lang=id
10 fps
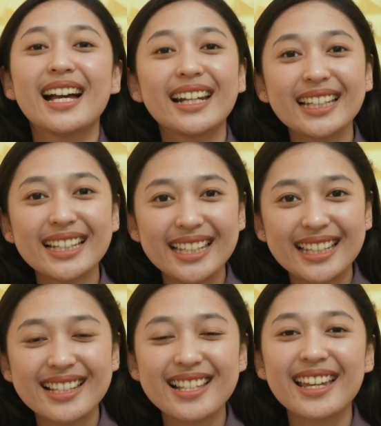Hari
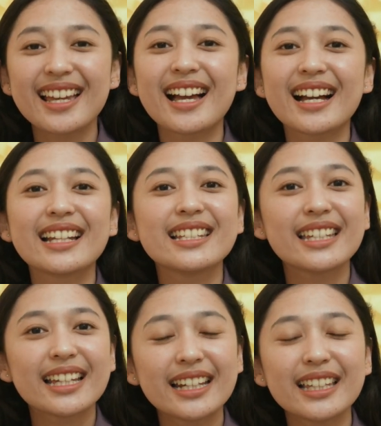ini saya akan
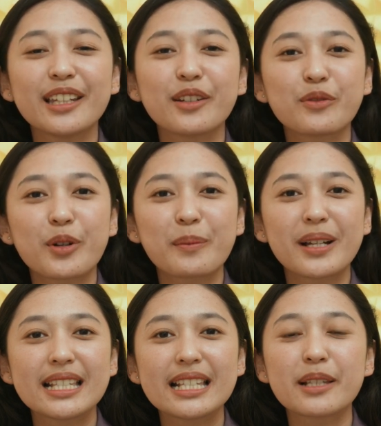sharing
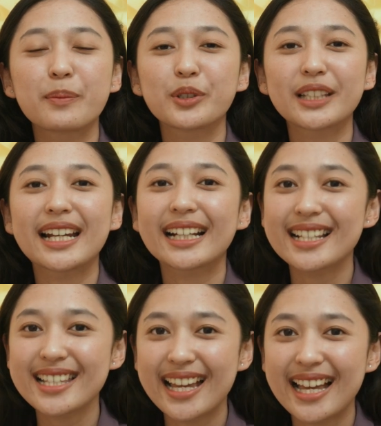informasi seputar
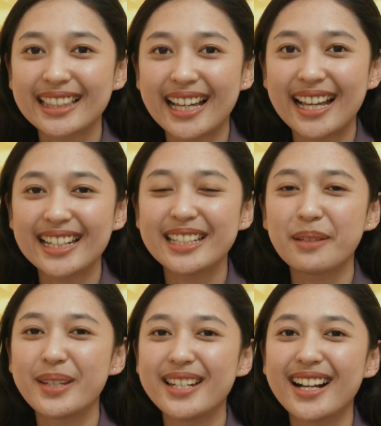kesehatan
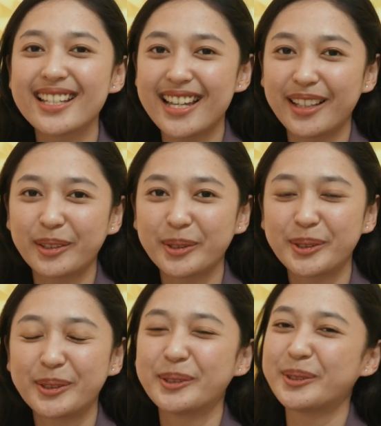di bidang
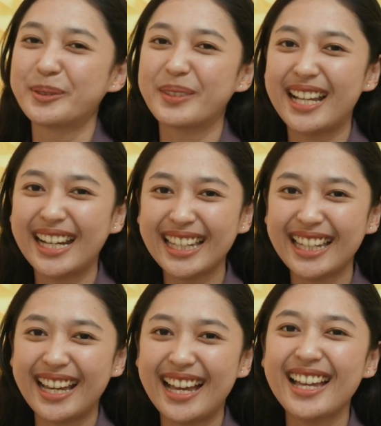jantung. Oh, menarik
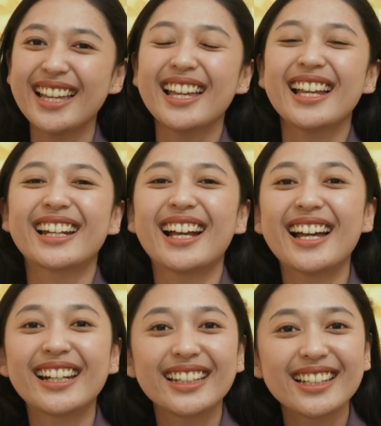ya. Nah,
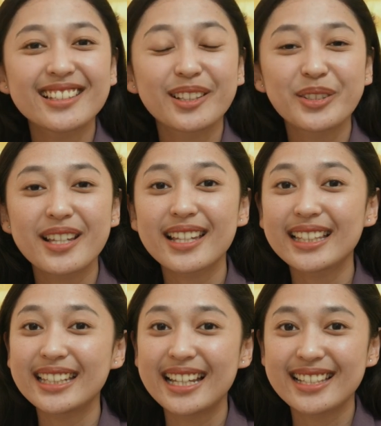hari ini tentunya
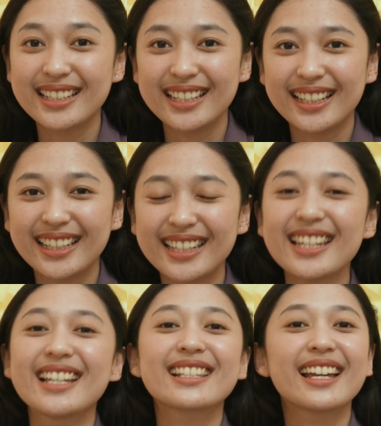saya tidak sendiri.
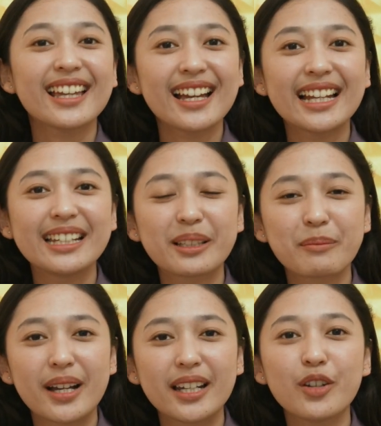Saya akan
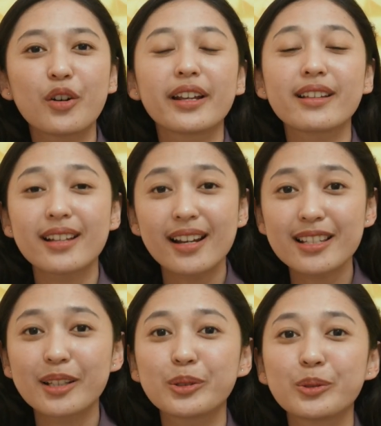ditemani oleh salah
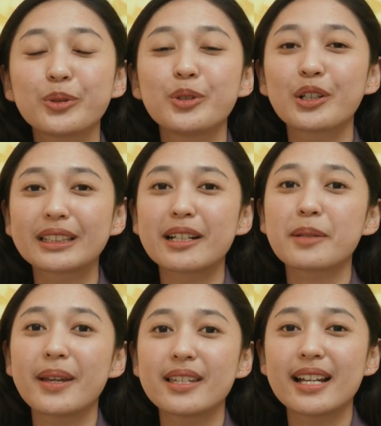satu dokter
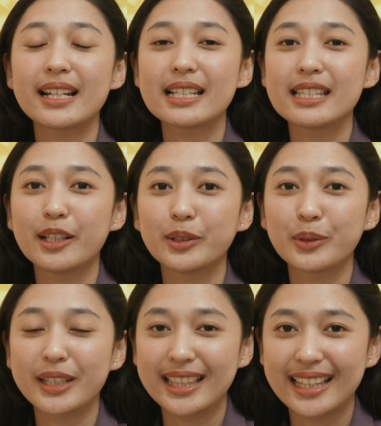spesialis
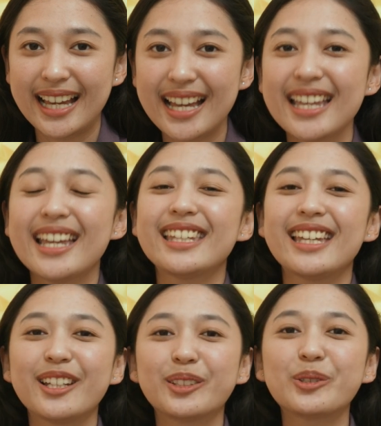jantung kita
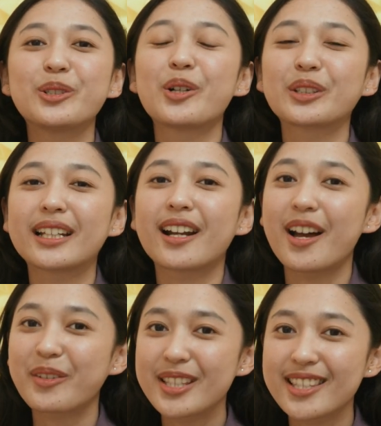yaitu Dr.
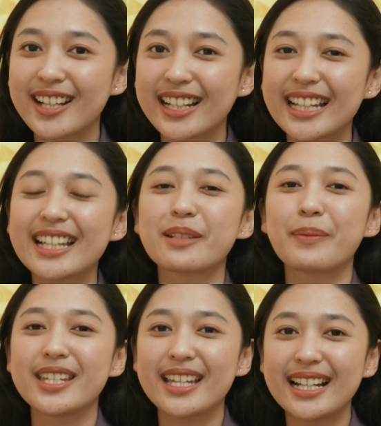Arwin Saleh,
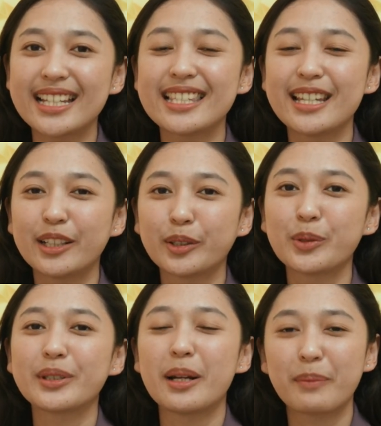spesialis
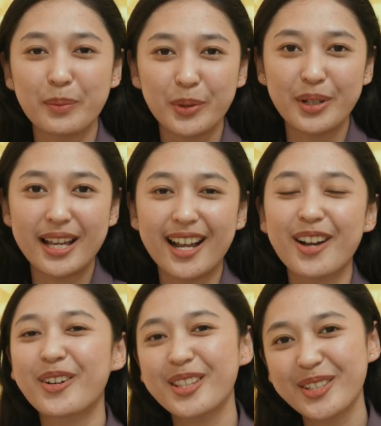jantung dan pembuluh darah
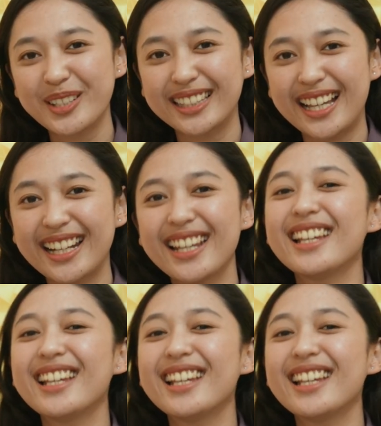Sejarah konsultan.